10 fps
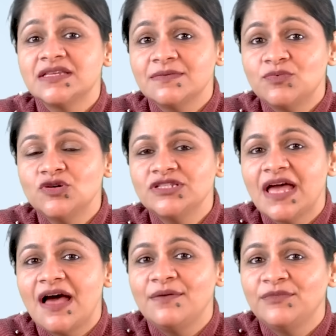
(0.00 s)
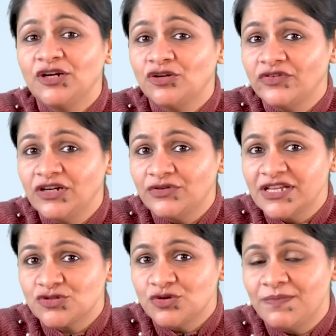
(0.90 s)
सपोज यहाँ हम रेट ऑफ
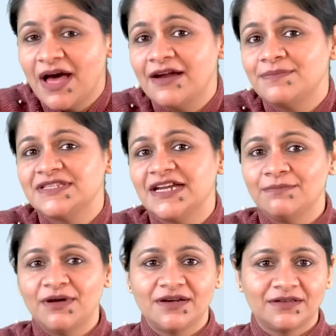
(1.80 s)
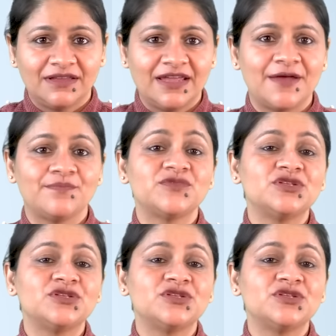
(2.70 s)
इंटरेस्ट को 12 परसेंट पर रखते हैं